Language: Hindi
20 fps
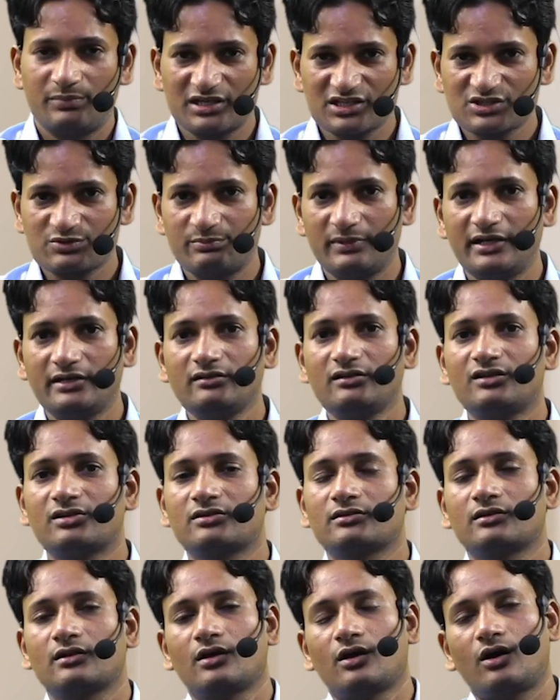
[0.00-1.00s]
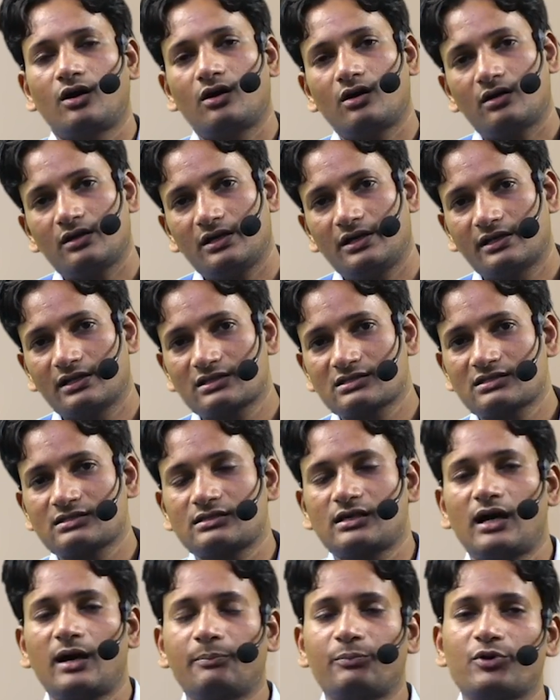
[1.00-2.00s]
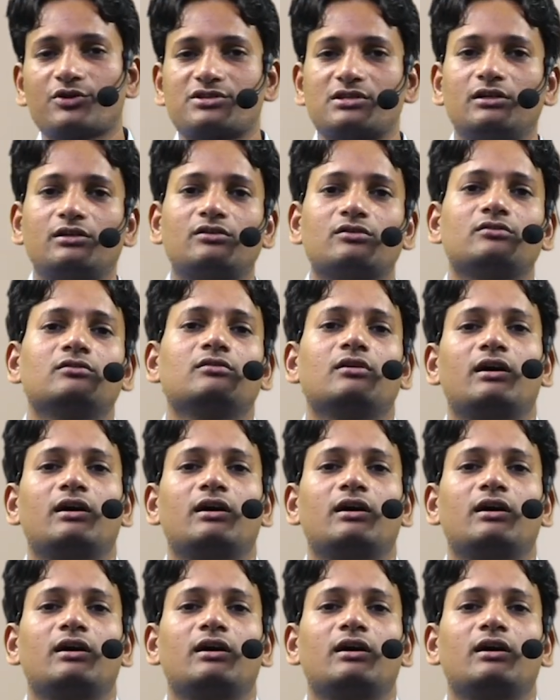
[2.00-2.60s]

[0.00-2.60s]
बेसमेंट इट इज अपोजिट टू